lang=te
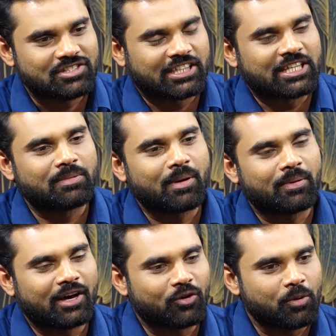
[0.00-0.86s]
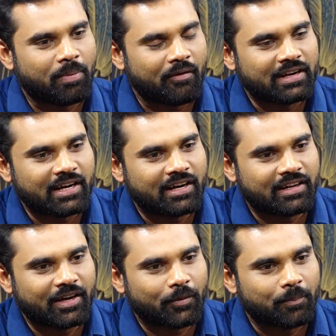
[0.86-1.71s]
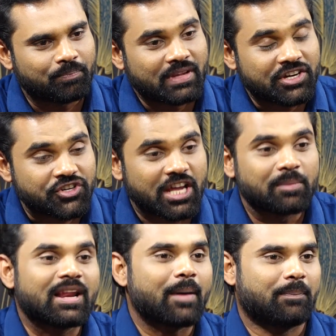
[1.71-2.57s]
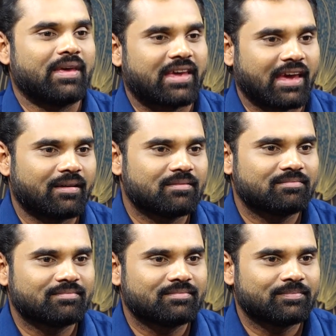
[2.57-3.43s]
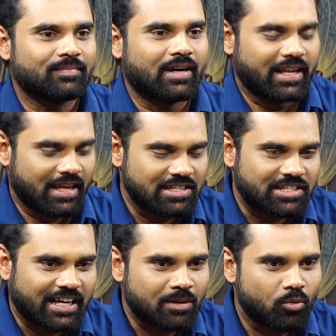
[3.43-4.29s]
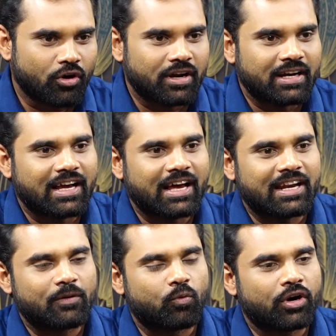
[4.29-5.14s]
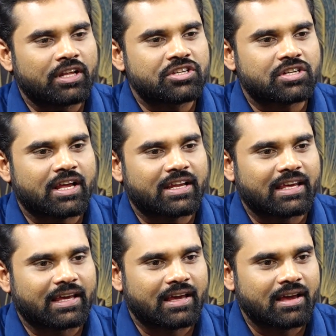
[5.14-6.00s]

చంద్రబాబు గారు పవన్ కళ్యాణ్ గారు షర్మిల పీకే అంటే జగన్మోహన్ రెడ్డి గారిని ఓడించడానికి